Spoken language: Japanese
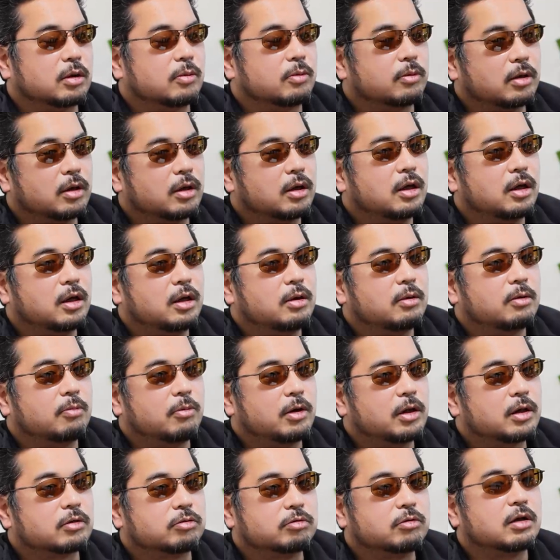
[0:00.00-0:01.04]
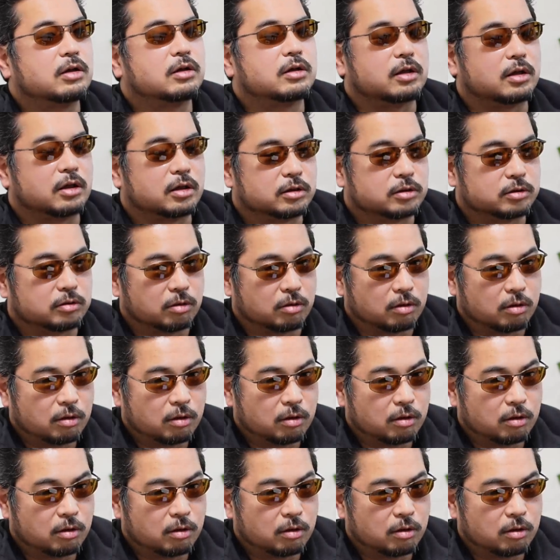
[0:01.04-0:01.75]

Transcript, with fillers: 多分ええまだ不安定なんですよ。